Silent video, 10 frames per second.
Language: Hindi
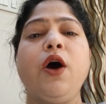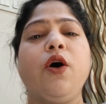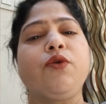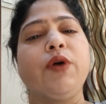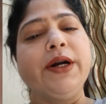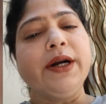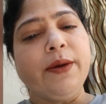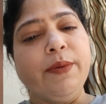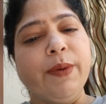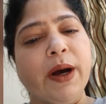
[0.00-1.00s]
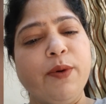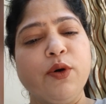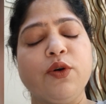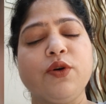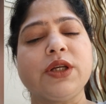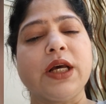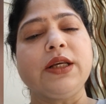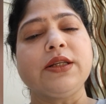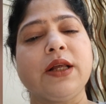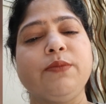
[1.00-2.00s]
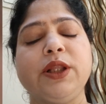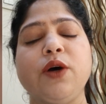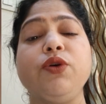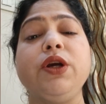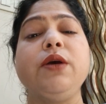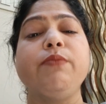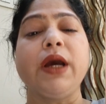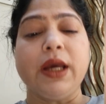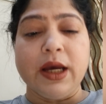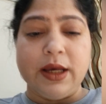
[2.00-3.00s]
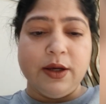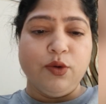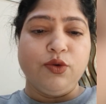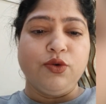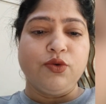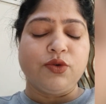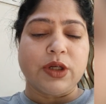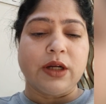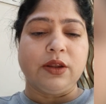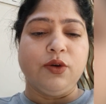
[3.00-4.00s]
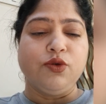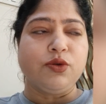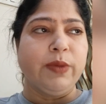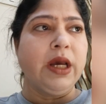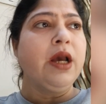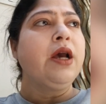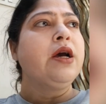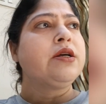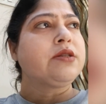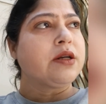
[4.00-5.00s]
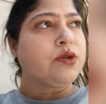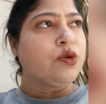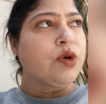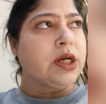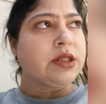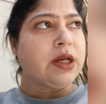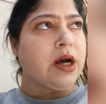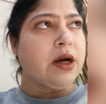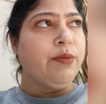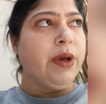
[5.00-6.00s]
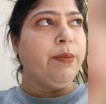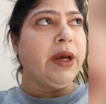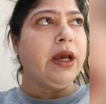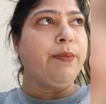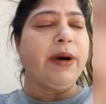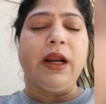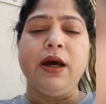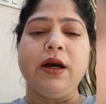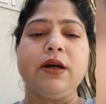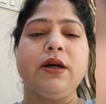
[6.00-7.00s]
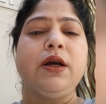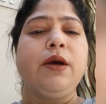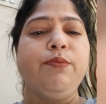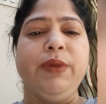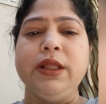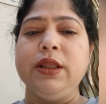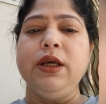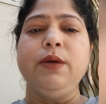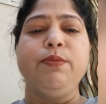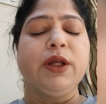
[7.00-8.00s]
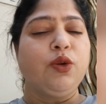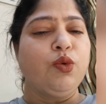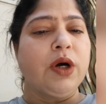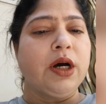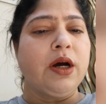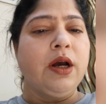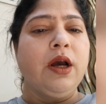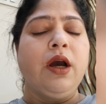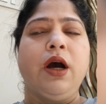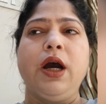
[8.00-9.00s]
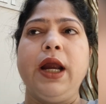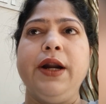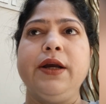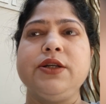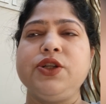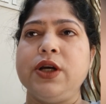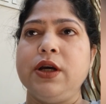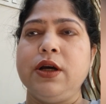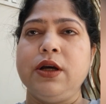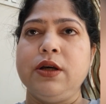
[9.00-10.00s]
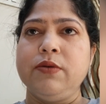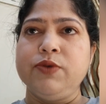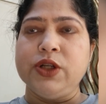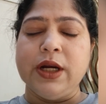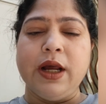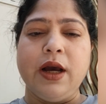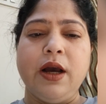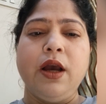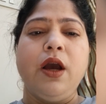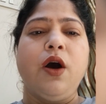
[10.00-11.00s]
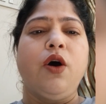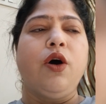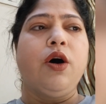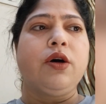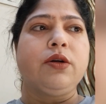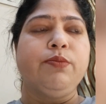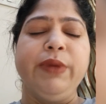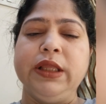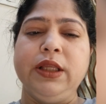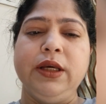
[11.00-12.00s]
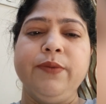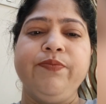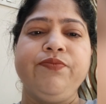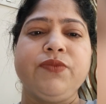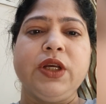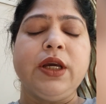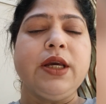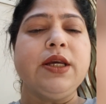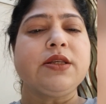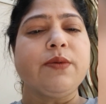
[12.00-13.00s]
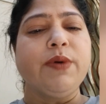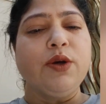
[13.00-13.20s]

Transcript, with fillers: और क्वांटिटी भी मैं आप लोगों को साथ के साथ बताऊंगी कि मैं क्या यूज यूज करती हूँ उसमें सरसों का साग में मैं पालक मेथी बथुआ एंड चना और मेथी ठीक है ये सब मैं